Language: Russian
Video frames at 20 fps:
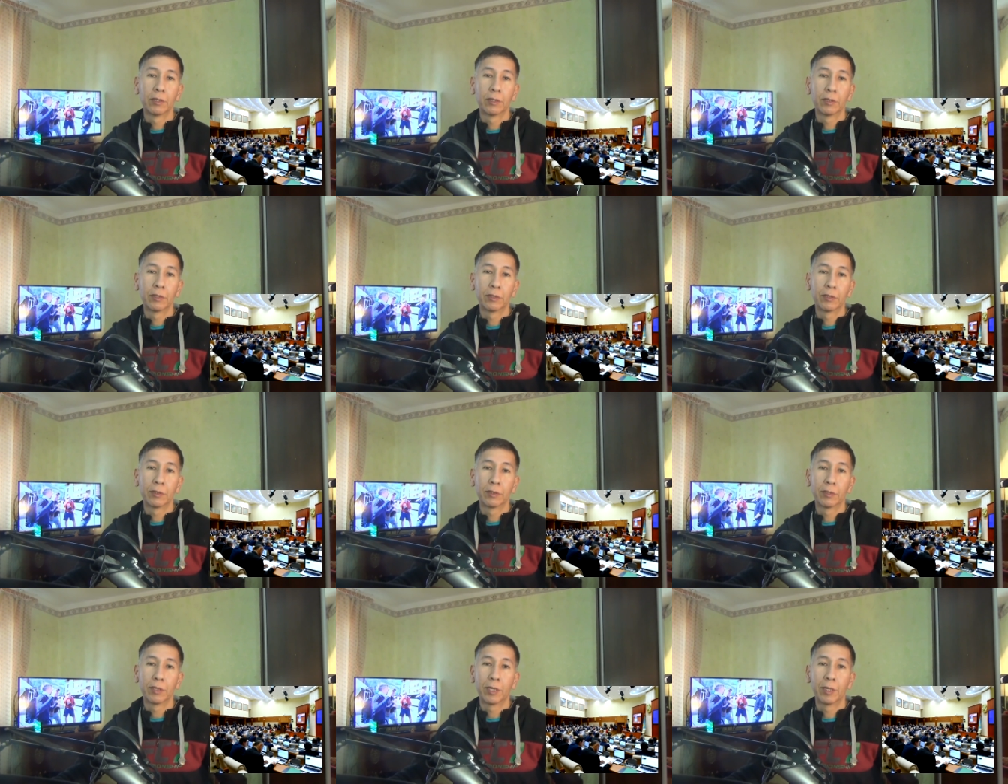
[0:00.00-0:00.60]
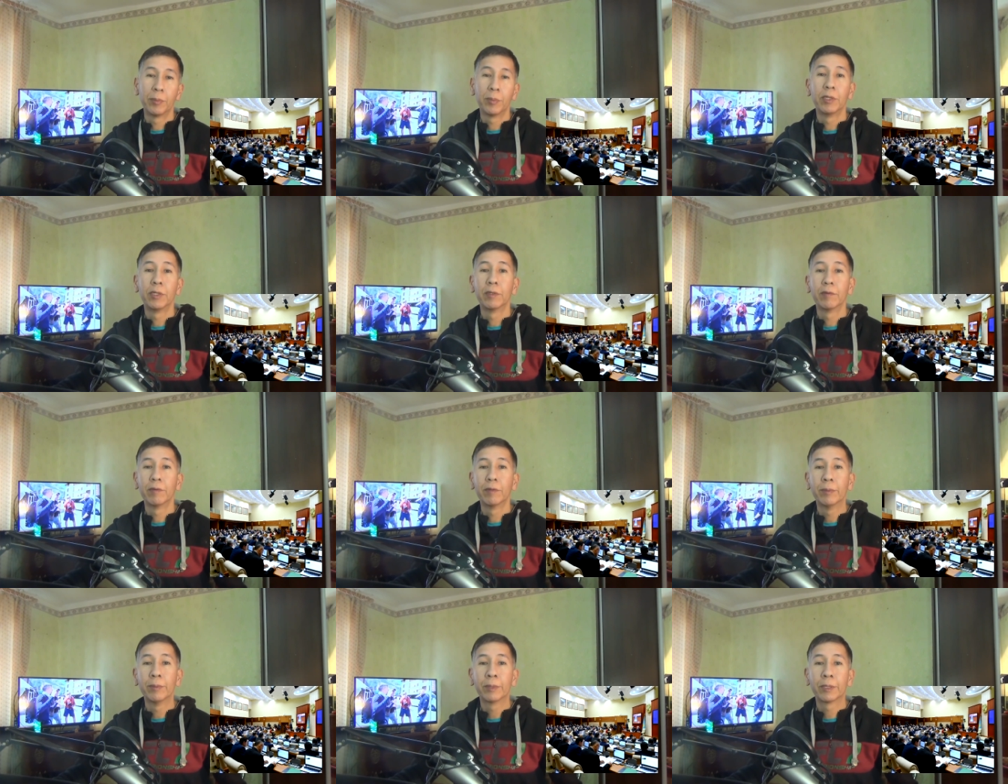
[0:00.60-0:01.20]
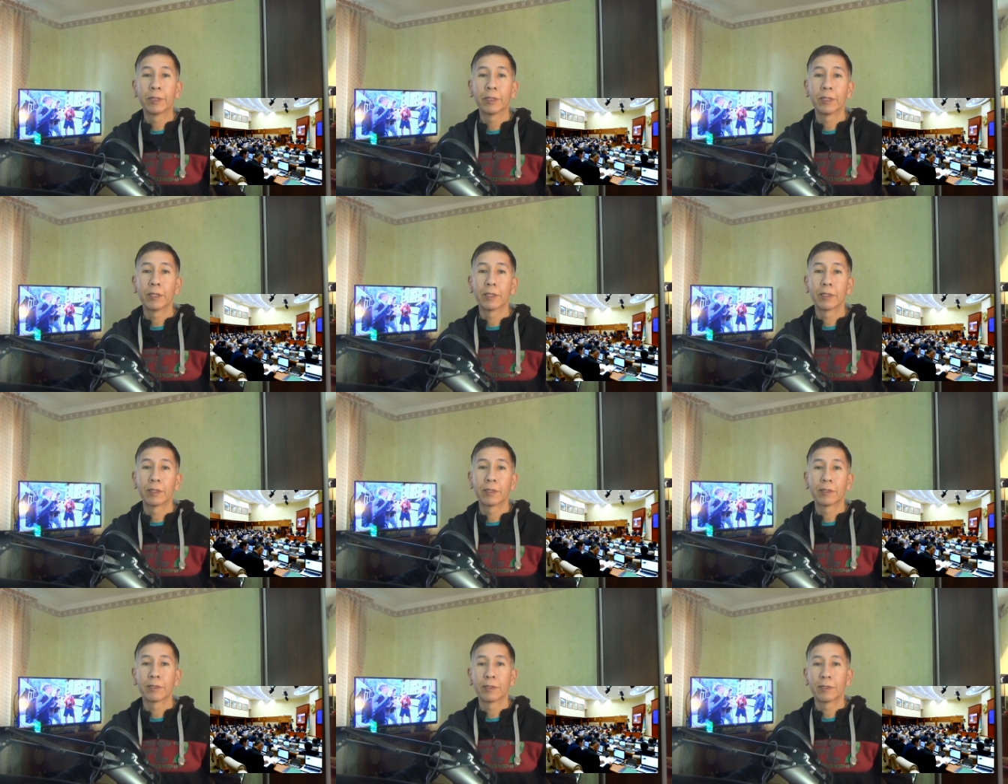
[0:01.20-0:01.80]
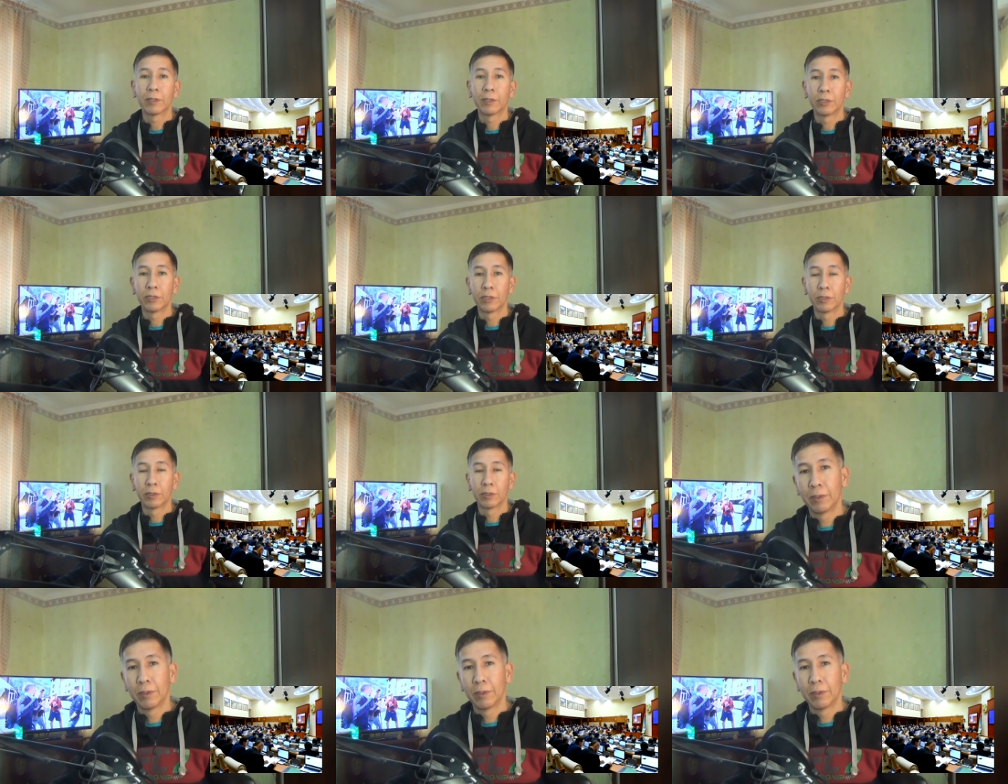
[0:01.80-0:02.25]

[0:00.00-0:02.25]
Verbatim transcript: э, нами не выбран, а назначен.